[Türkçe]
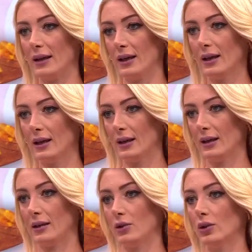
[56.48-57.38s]
bir e,
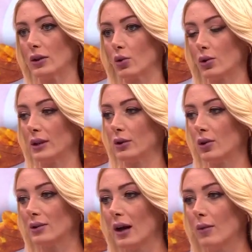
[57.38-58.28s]
yöne doğru
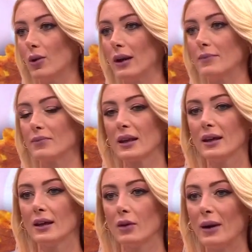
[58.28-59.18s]
gidiyor. Daha böyle
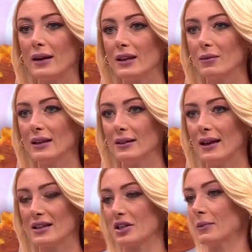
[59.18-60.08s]
e,
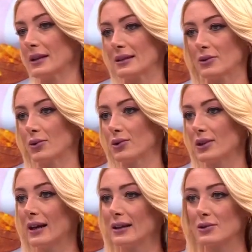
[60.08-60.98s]
pandemiden çıkmak istiyoruz.
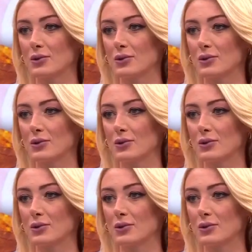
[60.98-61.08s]
Herkes